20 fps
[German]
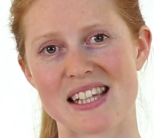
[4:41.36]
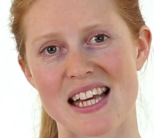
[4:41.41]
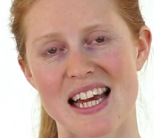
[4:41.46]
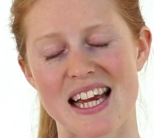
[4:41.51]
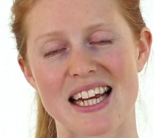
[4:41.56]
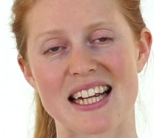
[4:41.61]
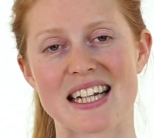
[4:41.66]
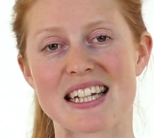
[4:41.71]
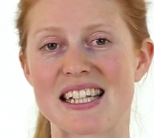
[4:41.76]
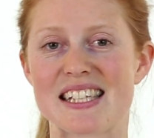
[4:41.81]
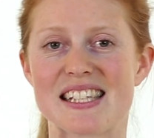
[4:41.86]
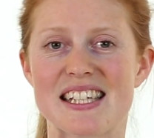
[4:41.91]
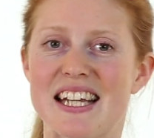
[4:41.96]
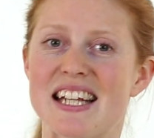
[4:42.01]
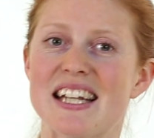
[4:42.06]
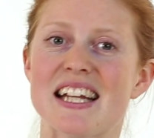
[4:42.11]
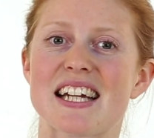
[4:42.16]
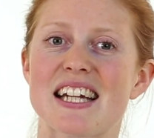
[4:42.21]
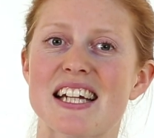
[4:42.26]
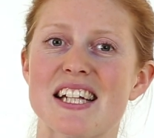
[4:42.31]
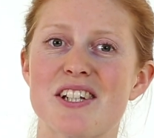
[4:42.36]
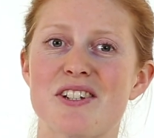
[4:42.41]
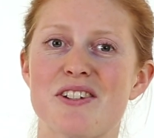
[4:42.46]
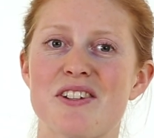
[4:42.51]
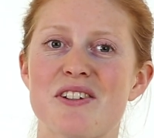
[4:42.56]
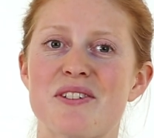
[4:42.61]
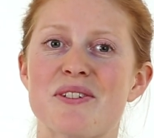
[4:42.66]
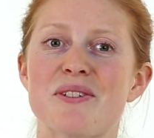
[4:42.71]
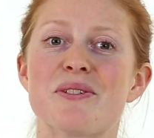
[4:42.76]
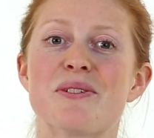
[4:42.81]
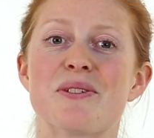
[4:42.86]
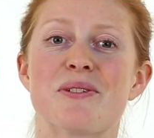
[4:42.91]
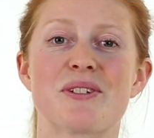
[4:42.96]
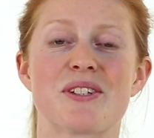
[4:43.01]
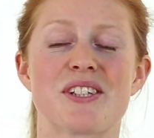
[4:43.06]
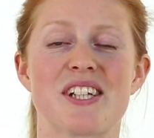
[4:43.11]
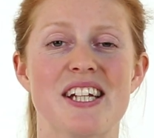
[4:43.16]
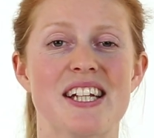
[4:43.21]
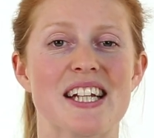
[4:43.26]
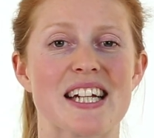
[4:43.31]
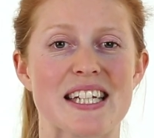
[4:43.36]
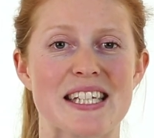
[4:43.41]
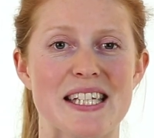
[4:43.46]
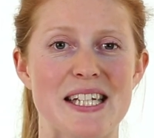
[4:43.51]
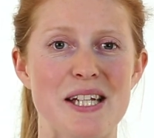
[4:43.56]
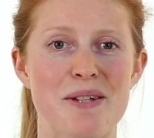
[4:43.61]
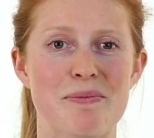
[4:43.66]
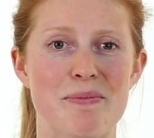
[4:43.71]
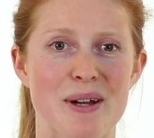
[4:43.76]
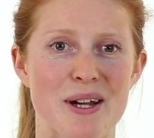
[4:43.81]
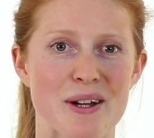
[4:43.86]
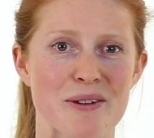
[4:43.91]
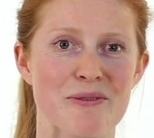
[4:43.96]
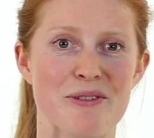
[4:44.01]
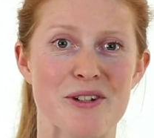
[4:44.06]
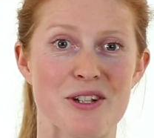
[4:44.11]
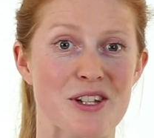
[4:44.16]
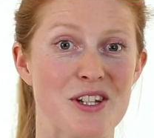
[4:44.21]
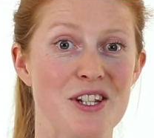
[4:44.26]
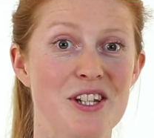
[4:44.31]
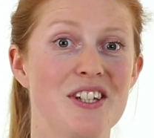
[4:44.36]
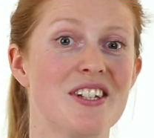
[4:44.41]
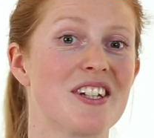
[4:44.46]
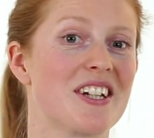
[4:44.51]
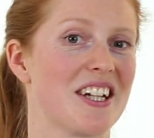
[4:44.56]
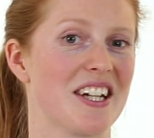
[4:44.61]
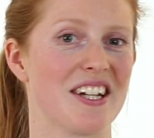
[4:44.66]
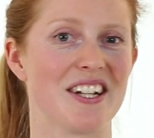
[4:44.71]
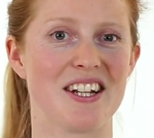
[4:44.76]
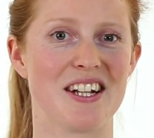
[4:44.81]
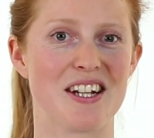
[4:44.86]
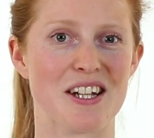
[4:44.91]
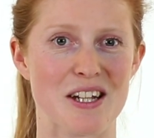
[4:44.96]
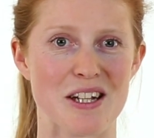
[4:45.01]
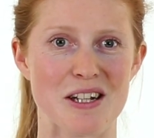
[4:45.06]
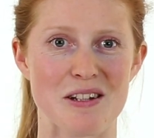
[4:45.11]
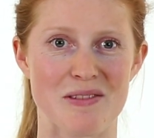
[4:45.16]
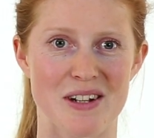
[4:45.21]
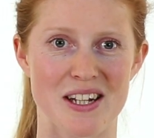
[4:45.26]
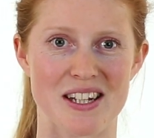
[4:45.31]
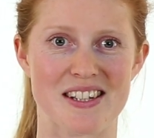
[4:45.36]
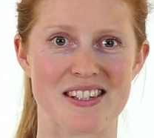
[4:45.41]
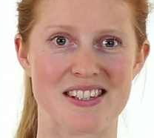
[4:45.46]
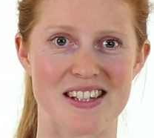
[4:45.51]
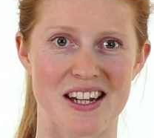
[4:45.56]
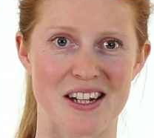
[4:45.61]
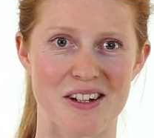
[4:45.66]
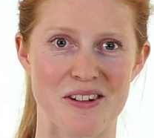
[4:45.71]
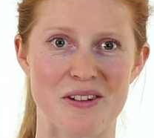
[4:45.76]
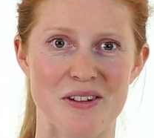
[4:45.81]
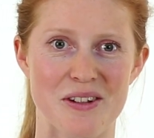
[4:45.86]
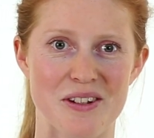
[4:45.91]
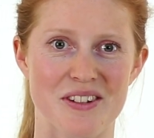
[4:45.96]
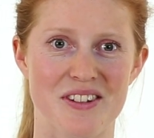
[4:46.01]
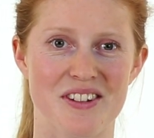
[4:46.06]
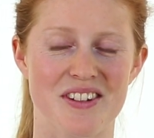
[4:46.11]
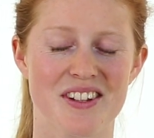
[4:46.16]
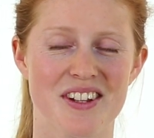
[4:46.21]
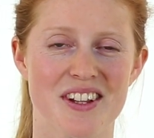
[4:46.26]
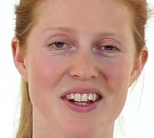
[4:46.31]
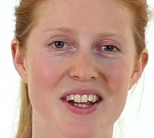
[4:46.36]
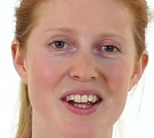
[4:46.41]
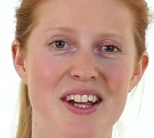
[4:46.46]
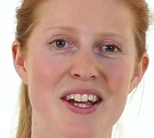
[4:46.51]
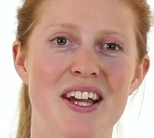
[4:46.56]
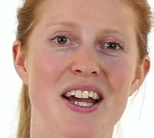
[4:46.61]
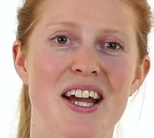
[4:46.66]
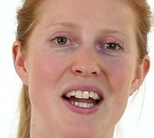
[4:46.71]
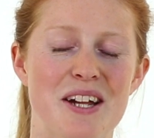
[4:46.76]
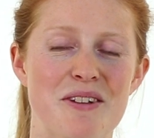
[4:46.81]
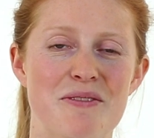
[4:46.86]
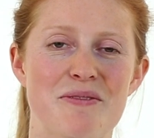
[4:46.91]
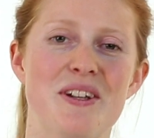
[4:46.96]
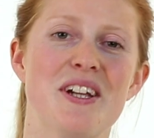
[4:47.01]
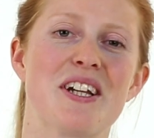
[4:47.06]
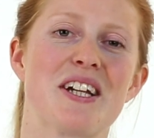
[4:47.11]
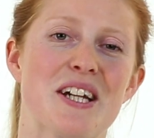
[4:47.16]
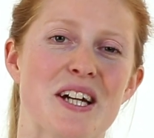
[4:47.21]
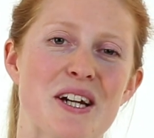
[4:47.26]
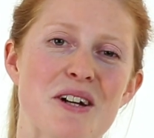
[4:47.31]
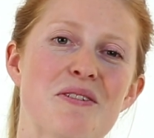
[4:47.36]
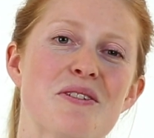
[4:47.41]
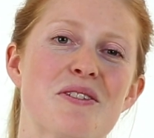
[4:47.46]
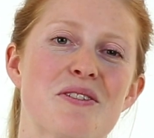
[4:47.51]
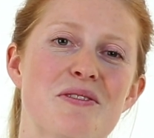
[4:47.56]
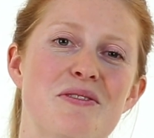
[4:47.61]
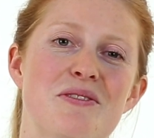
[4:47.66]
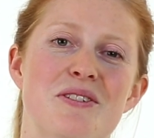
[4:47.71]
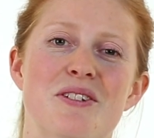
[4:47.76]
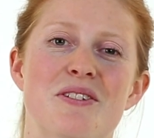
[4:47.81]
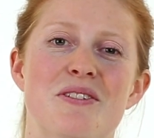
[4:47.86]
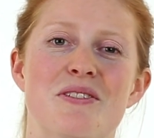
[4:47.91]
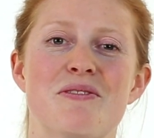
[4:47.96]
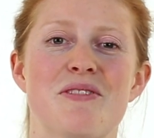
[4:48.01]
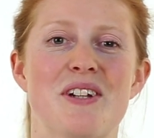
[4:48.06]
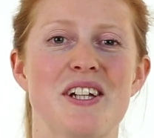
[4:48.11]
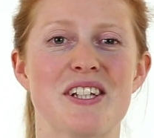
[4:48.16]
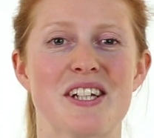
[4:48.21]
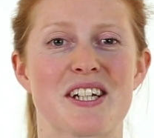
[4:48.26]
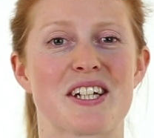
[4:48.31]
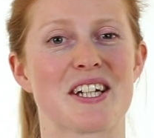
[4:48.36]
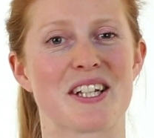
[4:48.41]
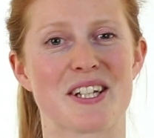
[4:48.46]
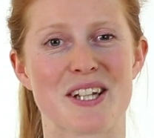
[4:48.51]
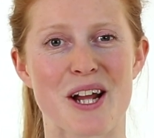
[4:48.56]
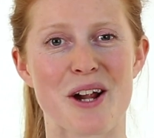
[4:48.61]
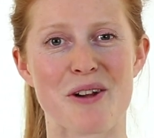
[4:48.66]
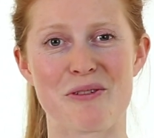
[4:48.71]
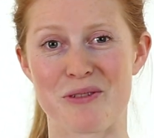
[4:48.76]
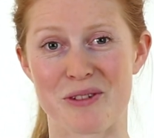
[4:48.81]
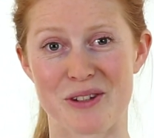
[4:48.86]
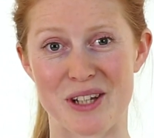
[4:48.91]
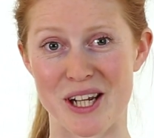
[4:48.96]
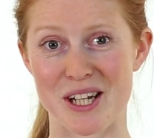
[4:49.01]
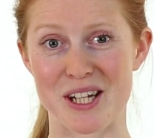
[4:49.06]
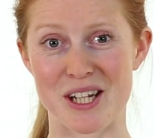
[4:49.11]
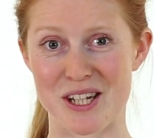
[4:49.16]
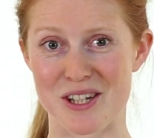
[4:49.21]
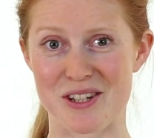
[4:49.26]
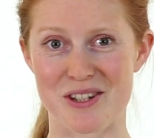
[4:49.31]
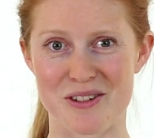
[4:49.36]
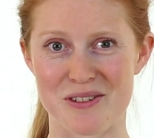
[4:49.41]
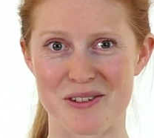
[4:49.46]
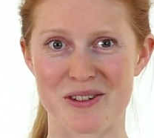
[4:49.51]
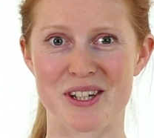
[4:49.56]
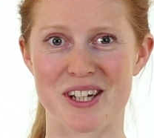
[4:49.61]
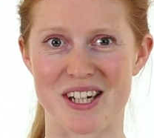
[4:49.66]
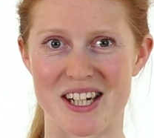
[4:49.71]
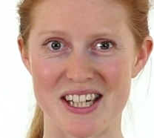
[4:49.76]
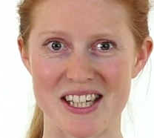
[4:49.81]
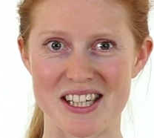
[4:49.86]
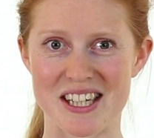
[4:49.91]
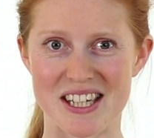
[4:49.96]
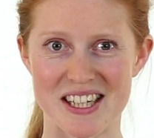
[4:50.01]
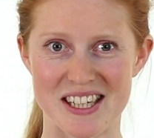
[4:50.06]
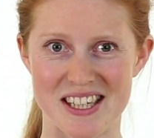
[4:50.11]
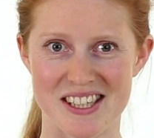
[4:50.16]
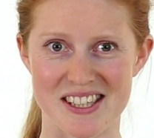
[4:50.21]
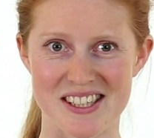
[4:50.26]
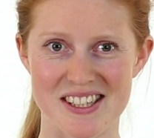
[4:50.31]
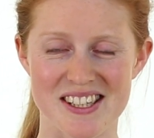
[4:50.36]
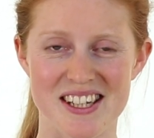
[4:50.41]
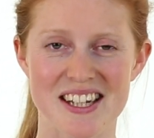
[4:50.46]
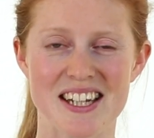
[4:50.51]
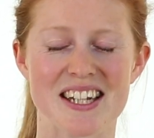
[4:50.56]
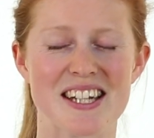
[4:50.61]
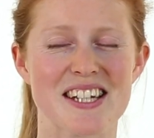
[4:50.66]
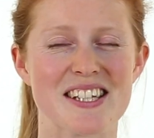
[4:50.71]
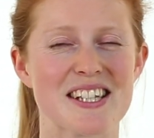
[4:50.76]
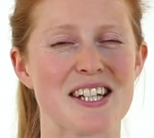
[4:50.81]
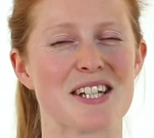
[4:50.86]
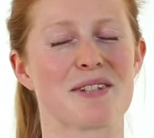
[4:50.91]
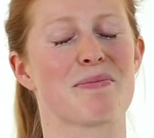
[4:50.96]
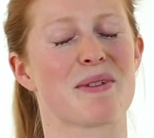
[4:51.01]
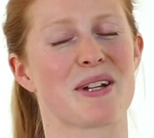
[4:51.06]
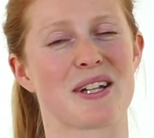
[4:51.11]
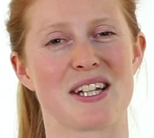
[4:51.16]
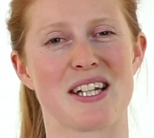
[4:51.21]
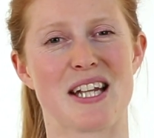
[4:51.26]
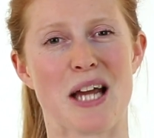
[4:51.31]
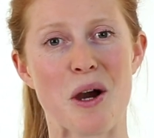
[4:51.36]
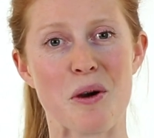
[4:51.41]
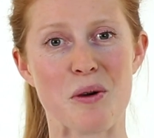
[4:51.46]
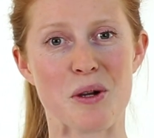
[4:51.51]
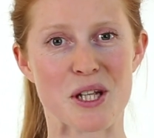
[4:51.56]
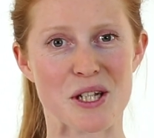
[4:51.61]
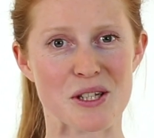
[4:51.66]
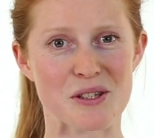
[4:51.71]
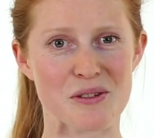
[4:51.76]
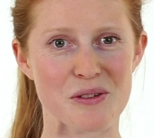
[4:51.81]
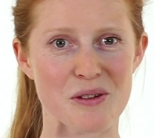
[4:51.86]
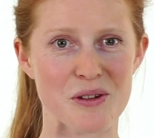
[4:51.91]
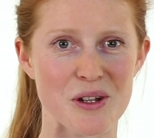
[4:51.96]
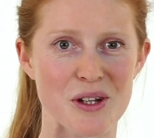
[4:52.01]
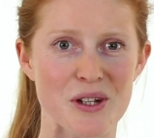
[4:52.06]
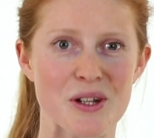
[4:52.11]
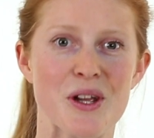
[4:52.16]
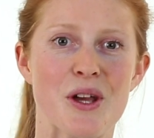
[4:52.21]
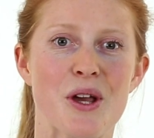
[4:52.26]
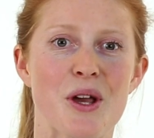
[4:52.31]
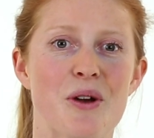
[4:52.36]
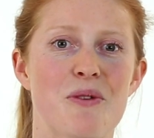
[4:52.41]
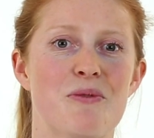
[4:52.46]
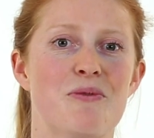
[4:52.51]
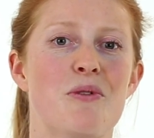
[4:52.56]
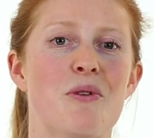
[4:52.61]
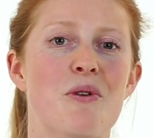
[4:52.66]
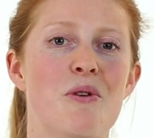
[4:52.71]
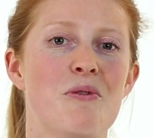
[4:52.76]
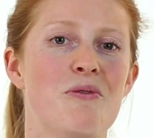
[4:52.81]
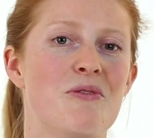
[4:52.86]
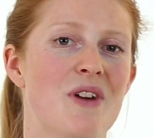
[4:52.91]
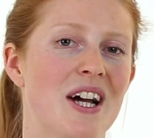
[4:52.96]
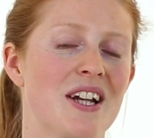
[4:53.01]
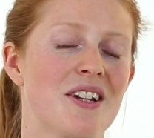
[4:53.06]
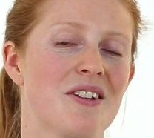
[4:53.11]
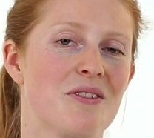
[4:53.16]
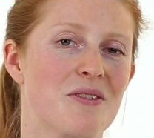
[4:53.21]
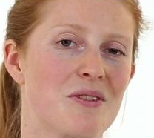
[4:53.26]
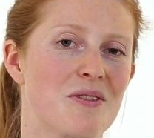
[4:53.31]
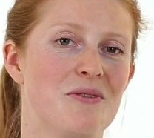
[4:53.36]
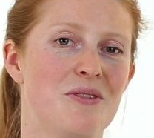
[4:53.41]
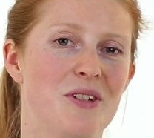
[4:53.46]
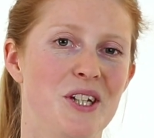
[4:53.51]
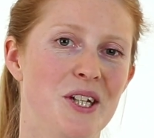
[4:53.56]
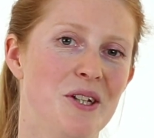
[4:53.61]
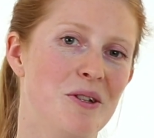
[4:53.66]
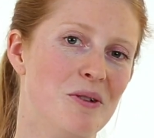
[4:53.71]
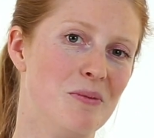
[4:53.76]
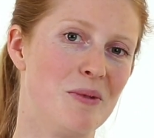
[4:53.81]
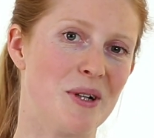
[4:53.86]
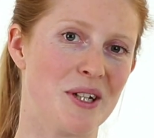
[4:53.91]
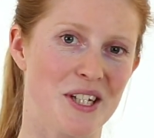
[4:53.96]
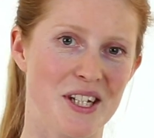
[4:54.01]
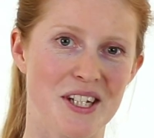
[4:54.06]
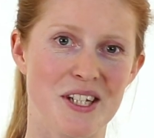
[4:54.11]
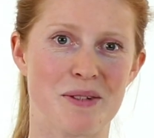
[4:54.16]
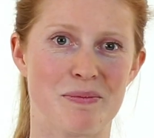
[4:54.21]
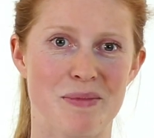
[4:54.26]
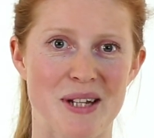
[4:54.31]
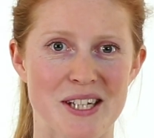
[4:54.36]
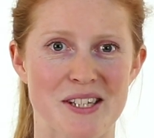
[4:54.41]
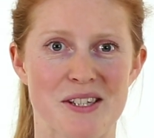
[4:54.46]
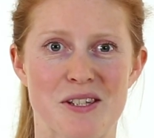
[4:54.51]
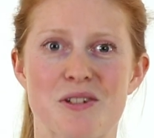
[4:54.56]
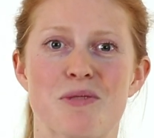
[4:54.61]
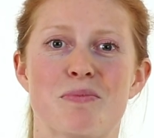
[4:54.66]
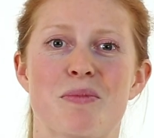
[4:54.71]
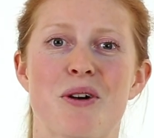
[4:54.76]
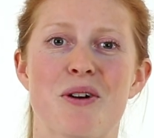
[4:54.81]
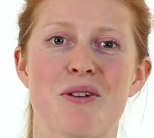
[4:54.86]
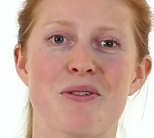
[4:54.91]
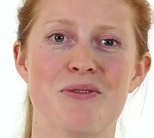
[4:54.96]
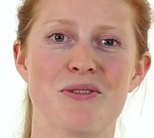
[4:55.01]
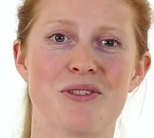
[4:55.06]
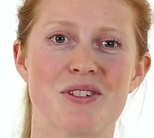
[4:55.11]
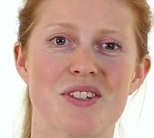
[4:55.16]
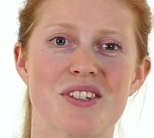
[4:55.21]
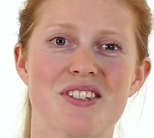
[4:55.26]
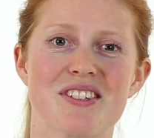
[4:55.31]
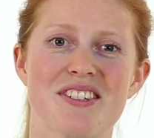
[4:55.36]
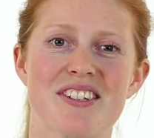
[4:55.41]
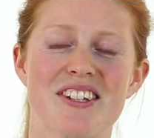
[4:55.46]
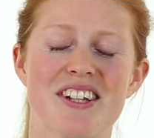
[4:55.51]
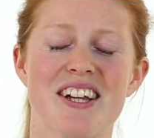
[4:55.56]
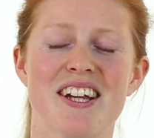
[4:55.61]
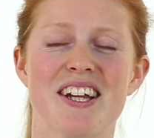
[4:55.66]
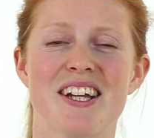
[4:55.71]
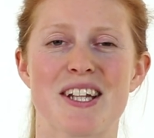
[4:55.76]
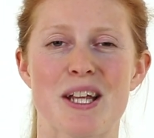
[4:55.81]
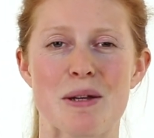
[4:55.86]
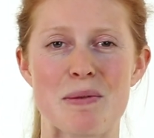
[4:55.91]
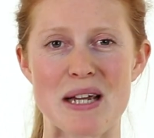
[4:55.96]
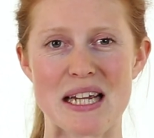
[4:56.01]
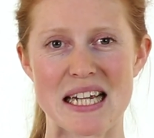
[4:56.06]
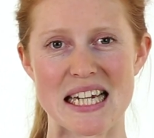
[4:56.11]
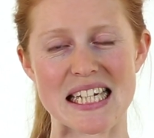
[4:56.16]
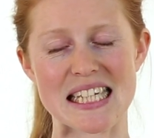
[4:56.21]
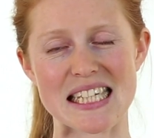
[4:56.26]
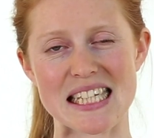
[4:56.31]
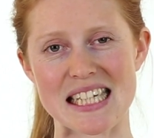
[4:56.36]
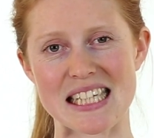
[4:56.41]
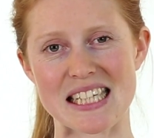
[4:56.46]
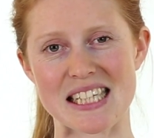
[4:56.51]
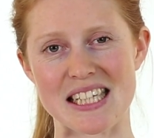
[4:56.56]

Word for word: zeigen, dass je nach NGO und je nach Thema verschiedene Kanäle relevant sein können. Ein Weg herauszufinden, welcher Kanal für deine NGO der richtige ist, ist erstmal genau hinzuhören, wo, wann und wie über dich im Netz gesprochen wird. Dabei kann dir